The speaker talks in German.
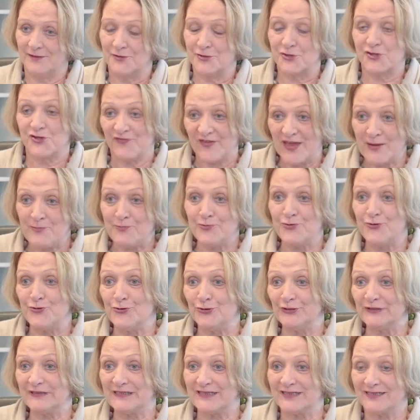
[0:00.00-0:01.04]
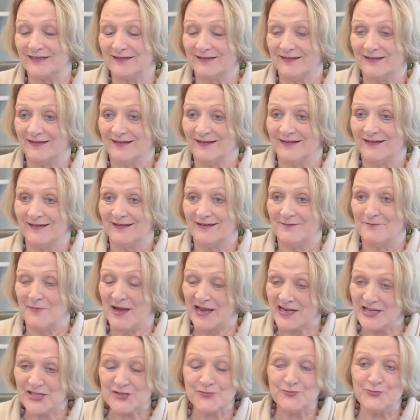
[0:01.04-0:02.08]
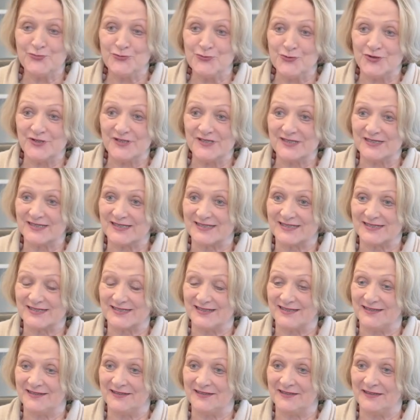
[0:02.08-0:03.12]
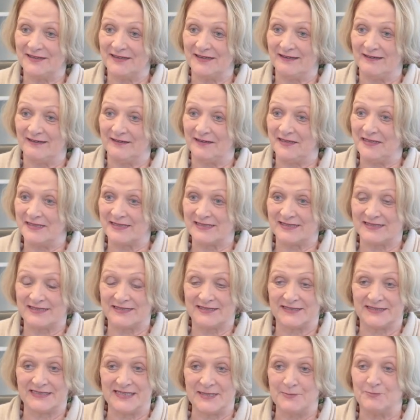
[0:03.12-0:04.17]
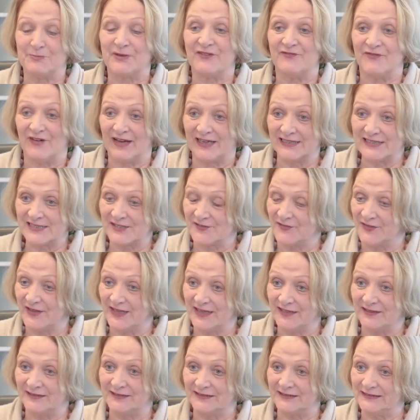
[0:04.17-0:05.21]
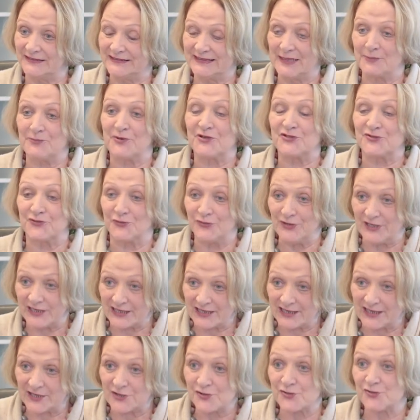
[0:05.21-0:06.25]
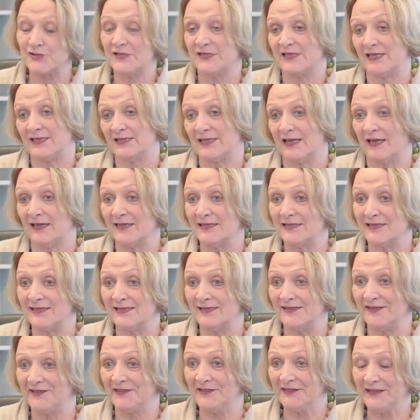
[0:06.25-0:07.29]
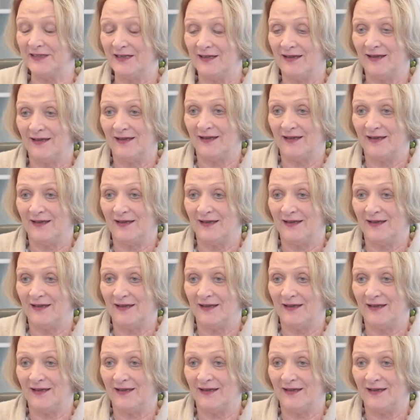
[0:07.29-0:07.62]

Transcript: Schwerpunkt meines Buches ist die Privatsphäre, der Persönlichkeitsschutz des Einzelnen,